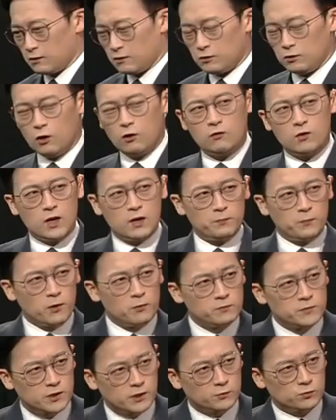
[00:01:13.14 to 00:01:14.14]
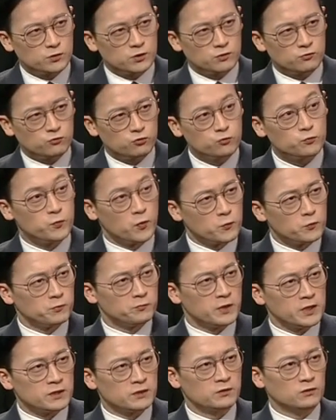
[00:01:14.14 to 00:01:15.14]
영화 범죄도시 2 보면
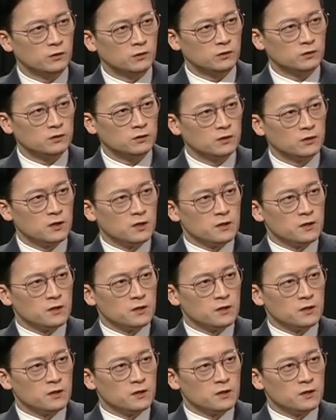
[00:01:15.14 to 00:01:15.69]
말이죠.